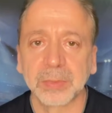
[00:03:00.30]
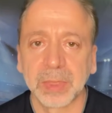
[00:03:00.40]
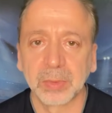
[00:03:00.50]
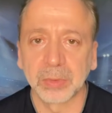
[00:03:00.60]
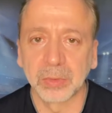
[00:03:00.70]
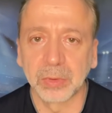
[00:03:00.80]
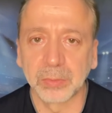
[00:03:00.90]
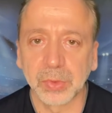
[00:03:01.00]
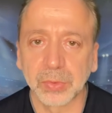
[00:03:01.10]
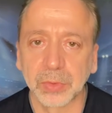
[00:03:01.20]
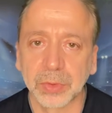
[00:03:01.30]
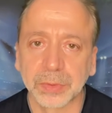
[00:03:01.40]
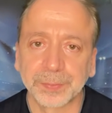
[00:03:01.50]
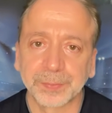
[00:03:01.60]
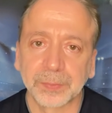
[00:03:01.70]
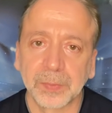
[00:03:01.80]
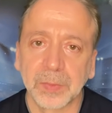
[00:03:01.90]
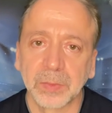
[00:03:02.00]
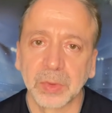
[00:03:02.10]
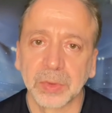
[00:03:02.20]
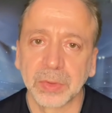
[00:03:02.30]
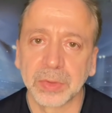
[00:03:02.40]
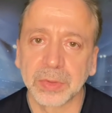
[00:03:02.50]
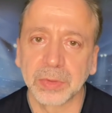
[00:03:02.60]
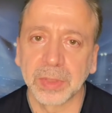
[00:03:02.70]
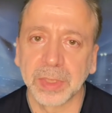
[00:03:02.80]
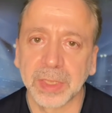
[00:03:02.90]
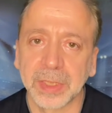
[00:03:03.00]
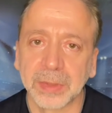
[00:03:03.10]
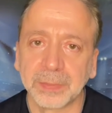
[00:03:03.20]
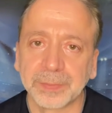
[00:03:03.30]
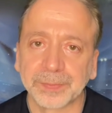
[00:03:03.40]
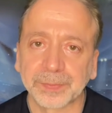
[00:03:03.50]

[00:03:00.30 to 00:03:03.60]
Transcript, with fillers: de mutlu olmuştur. Bunu söyleyelim.